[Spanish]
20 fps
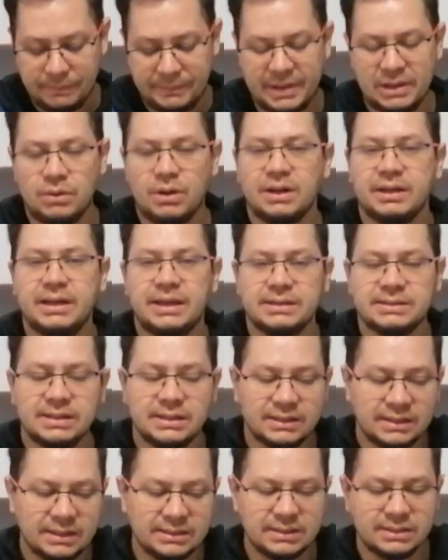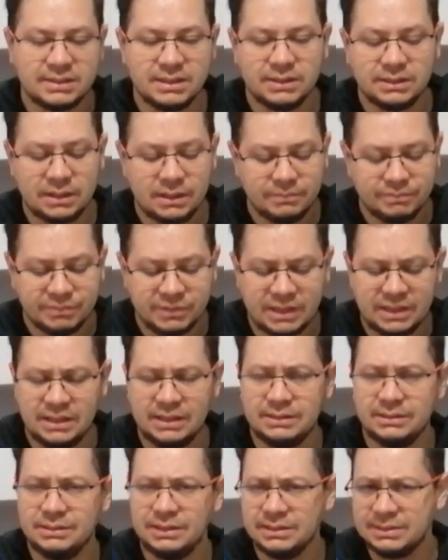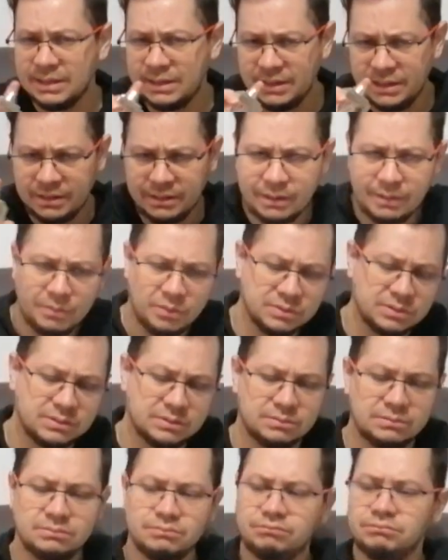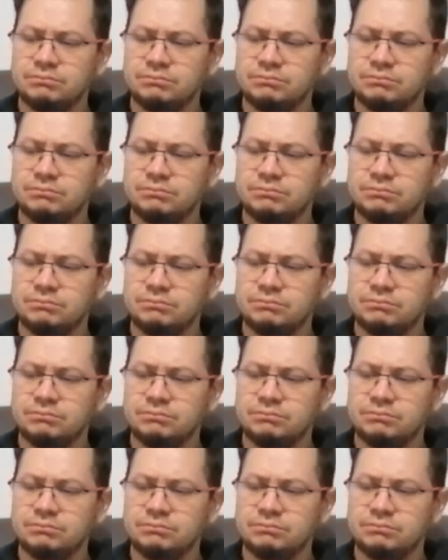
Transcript: Pero a qué se, se siente de, salida vamos